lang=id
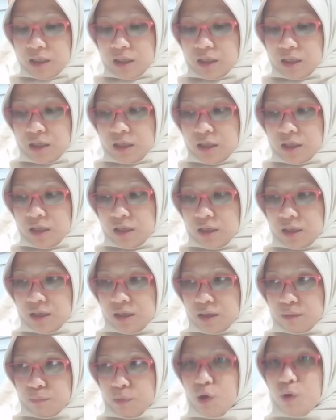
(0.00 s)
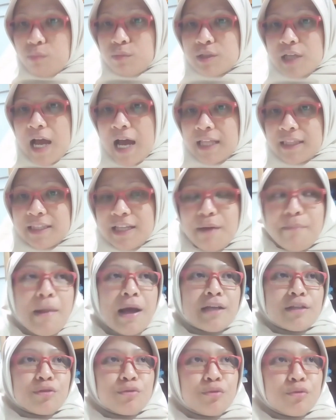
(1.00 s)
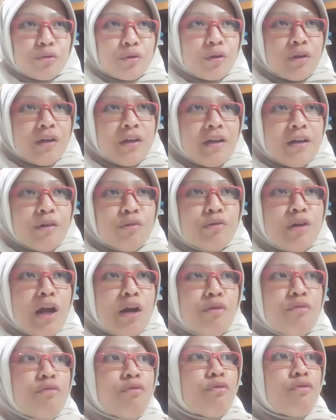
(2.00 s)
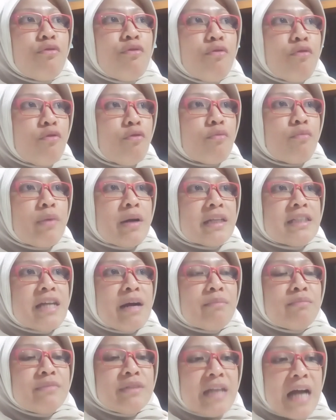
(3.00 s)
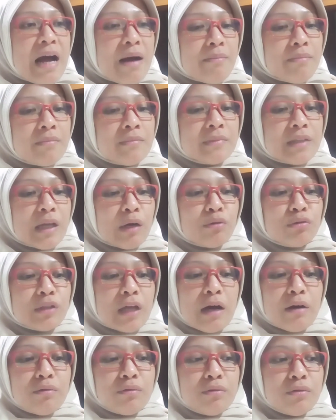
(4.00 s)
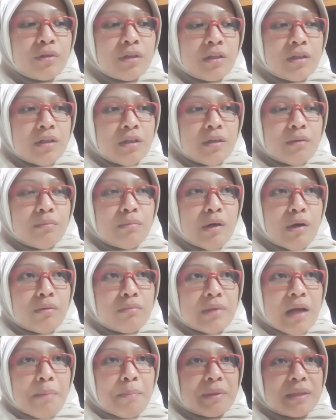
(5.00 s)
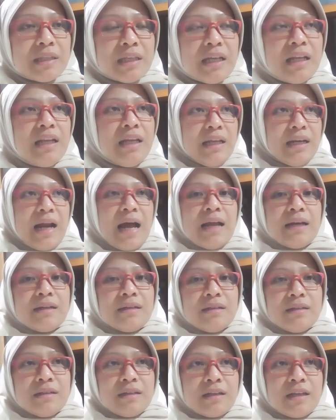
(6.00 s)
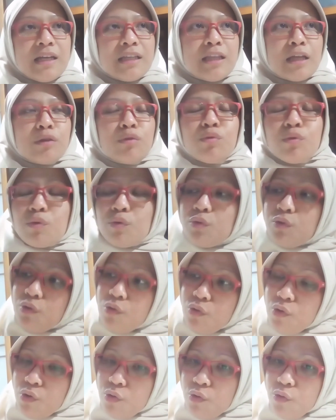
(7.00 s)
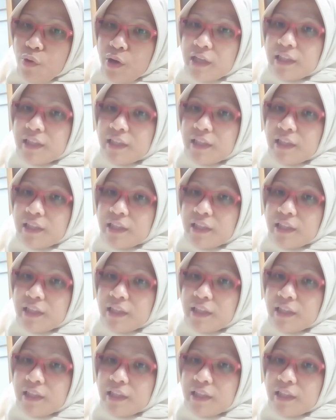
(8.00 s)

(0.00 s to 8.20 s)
uh, belum saatnya masuk udah nunggu berjam-jam tahu-tahu belum dapat giliran kita turun dulu,